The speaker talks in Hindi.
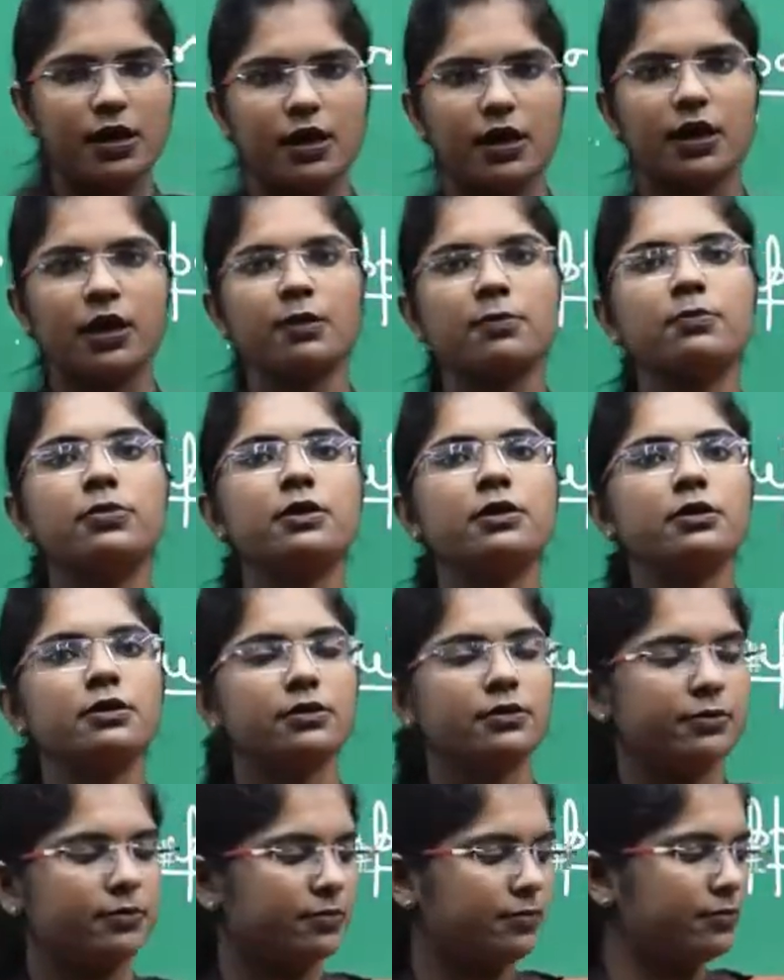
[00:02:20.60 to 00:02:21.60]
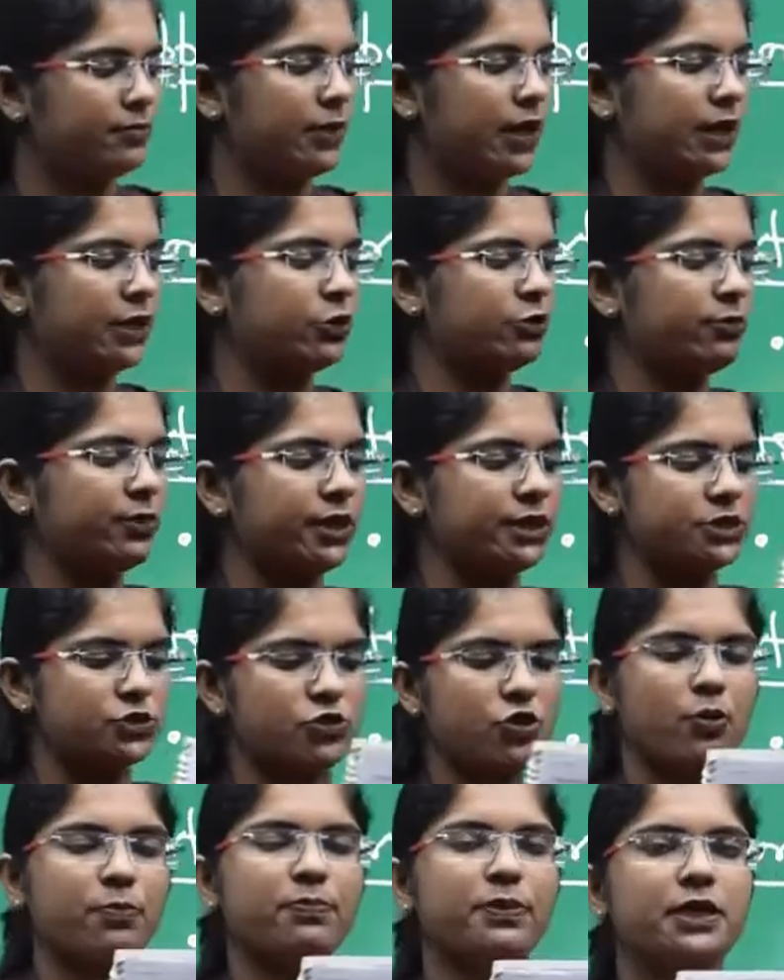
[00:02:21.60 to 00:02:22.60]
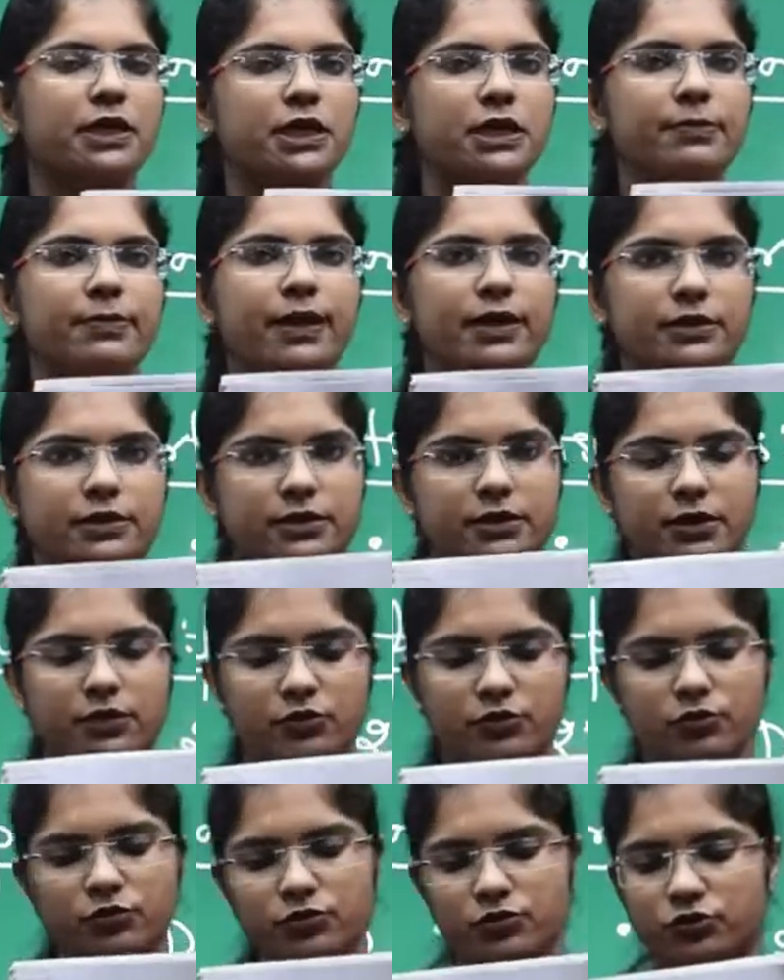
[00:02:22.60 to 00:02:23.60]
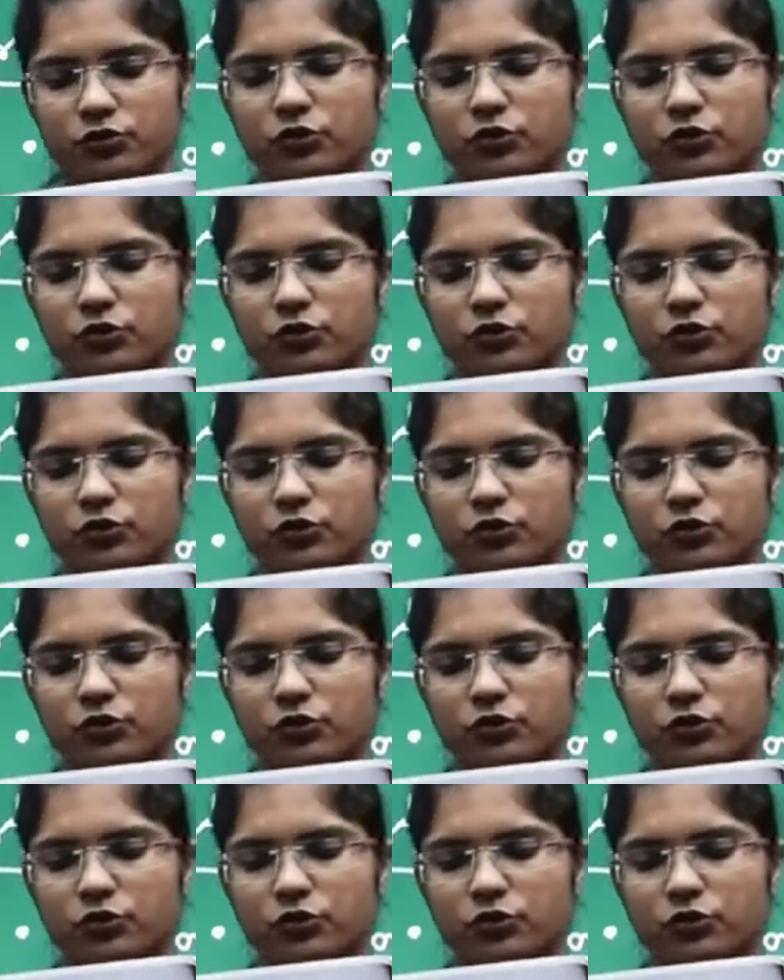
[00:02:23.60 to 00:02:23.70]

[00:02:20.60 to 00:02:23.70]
अब मान लो मैं इस कॉपी की बात करूं